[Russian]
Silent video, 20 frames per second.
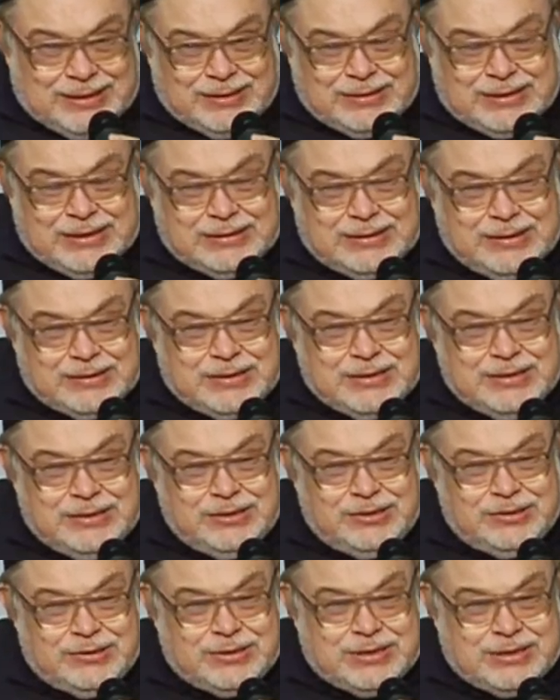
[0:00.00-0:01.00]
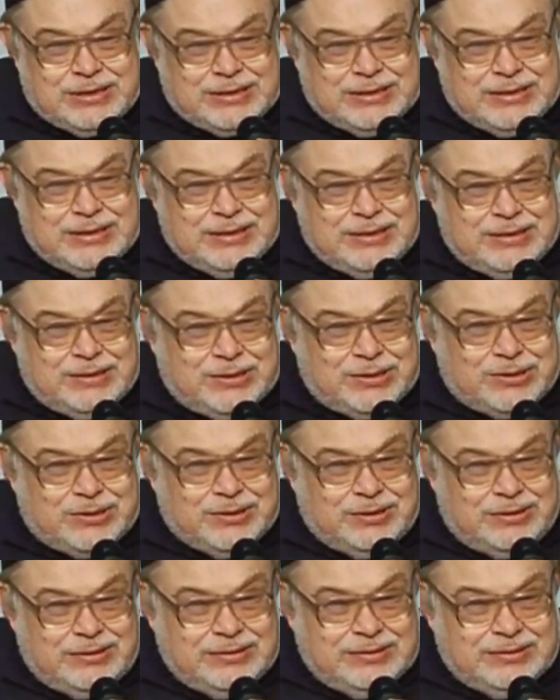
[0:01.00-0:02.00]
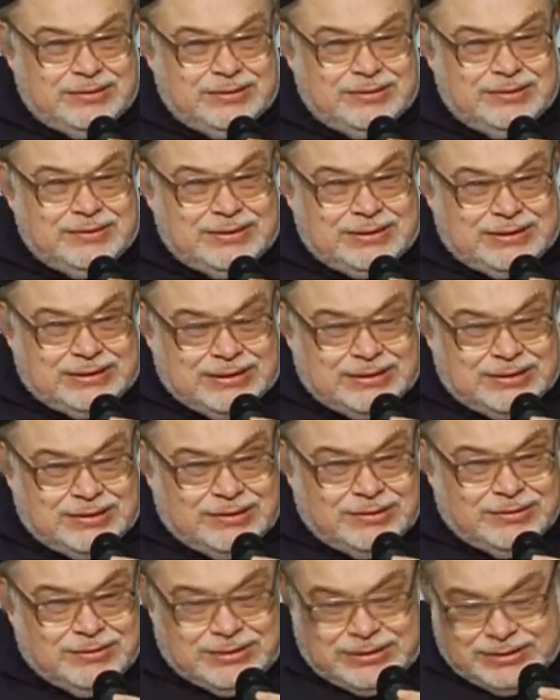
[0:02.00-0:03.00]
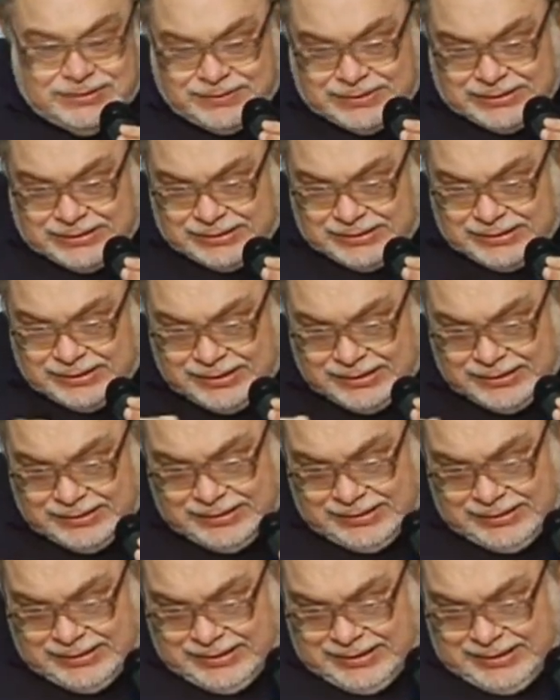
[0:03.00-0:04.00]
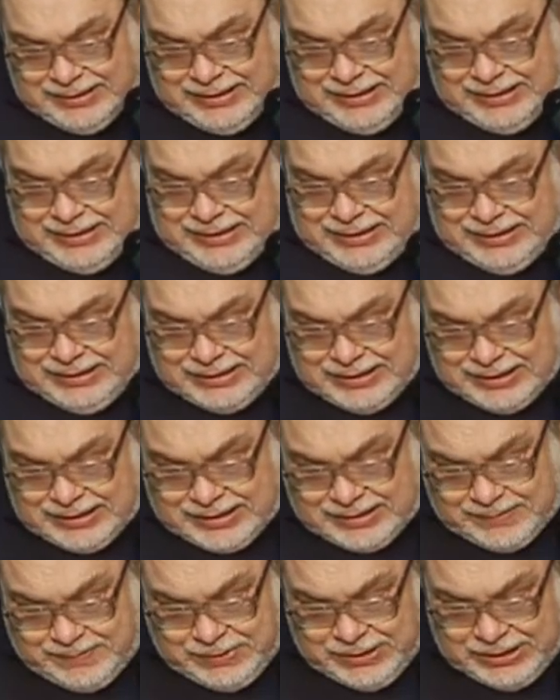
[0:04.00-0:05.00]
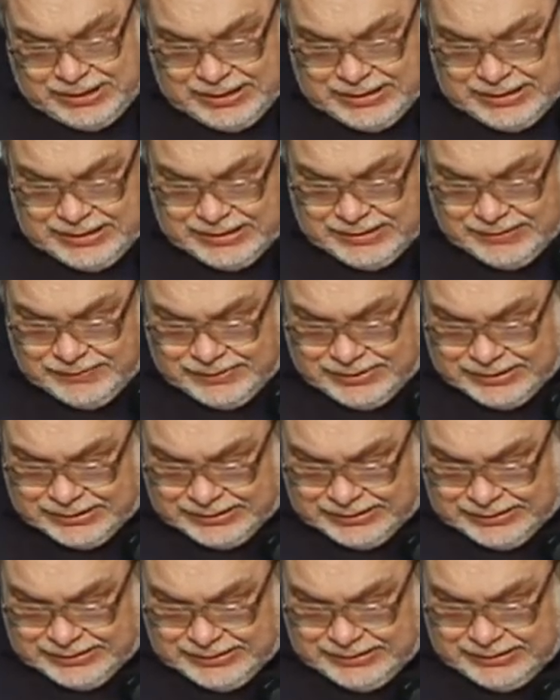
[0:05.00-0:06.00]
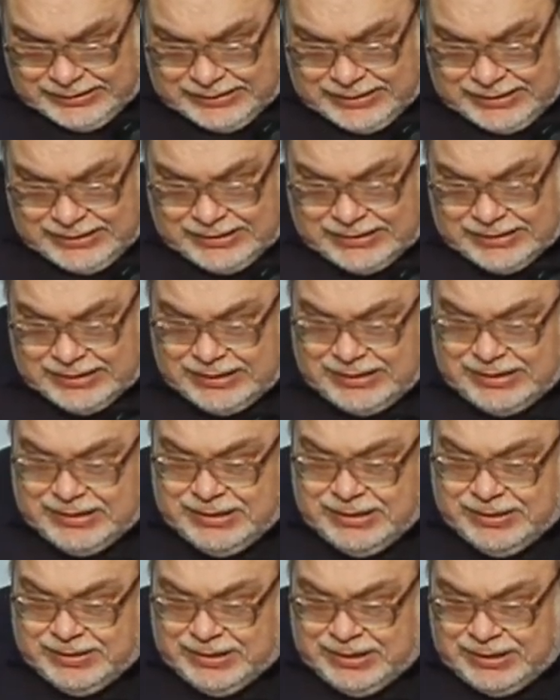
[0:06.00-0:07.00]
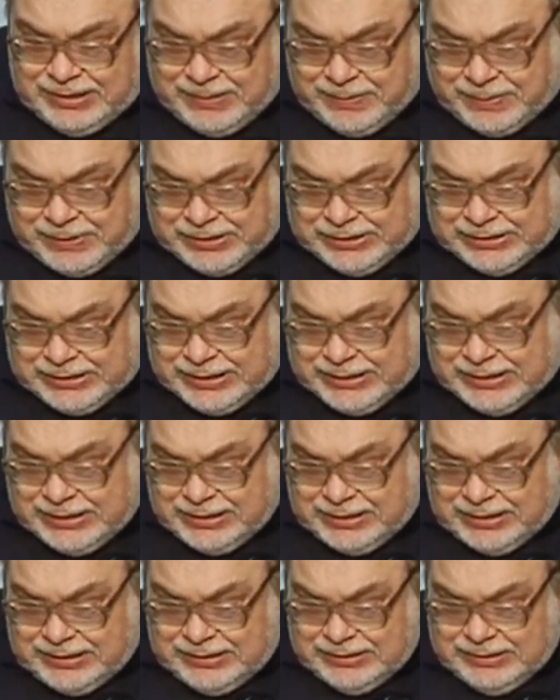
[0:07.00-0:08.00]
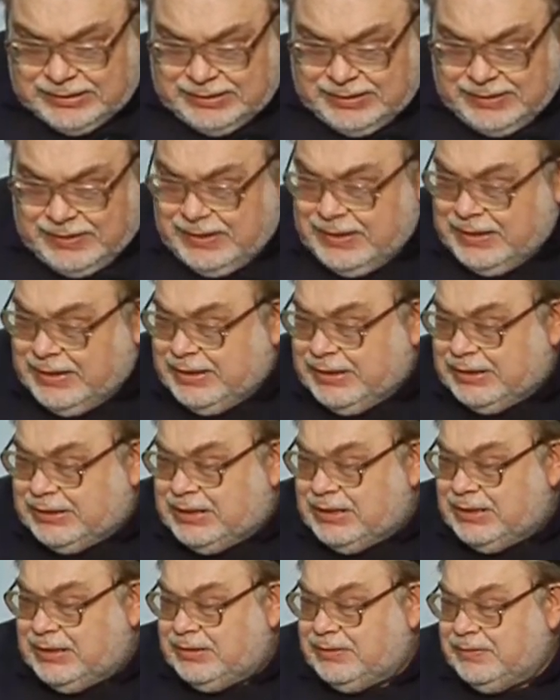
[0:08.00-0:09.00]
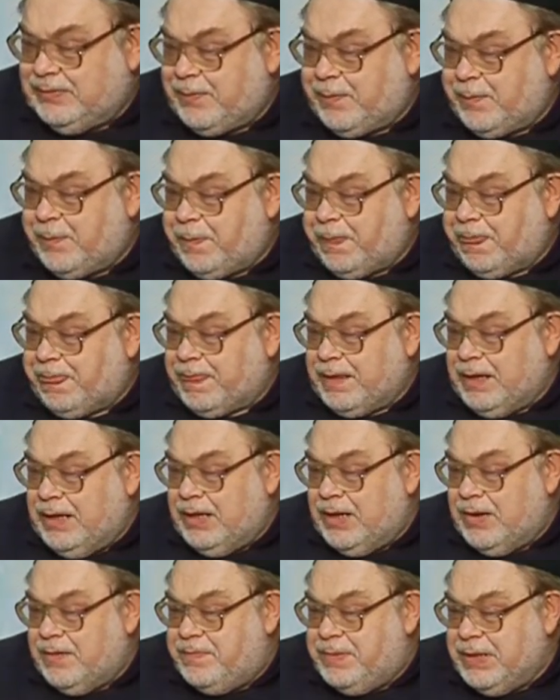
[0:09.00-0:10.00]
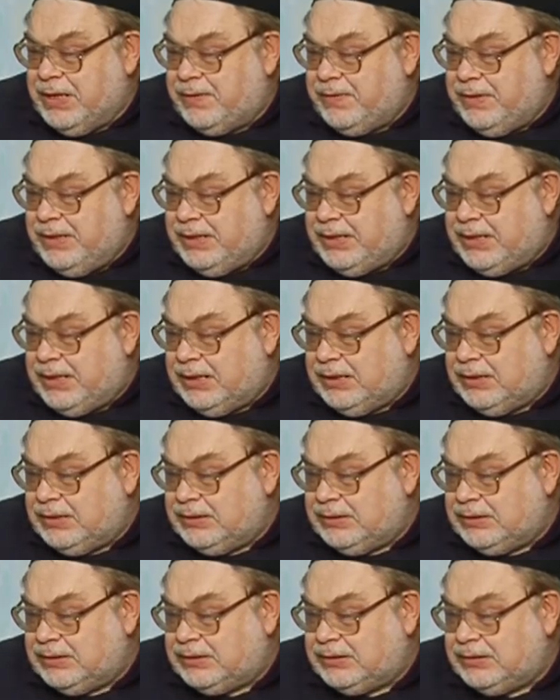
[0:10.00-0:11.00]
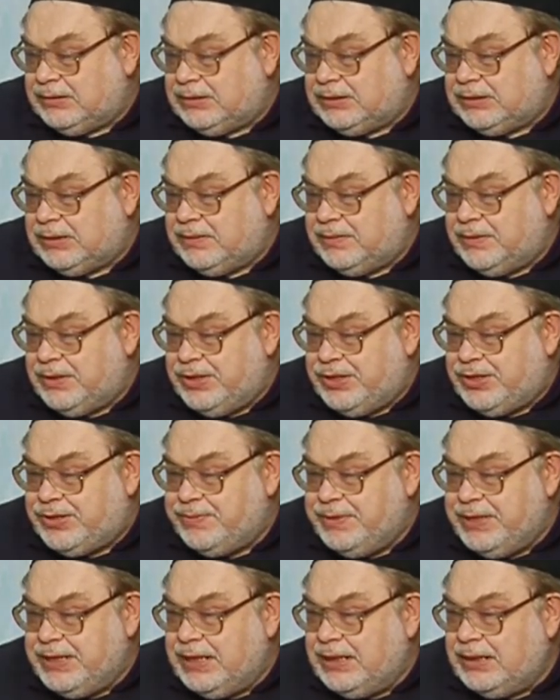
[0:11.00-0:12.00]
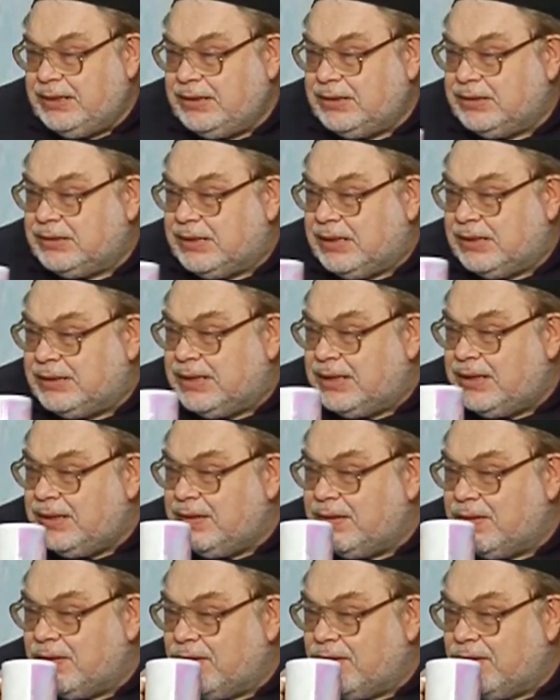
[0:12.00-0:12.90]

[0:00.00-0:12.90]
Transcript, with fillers: А когда ты несешь корзине, то что? Все люди видят, да. Итак, приходили в корзине, да, да и это происходило, если Э, первинки этого самого ячменя, когда?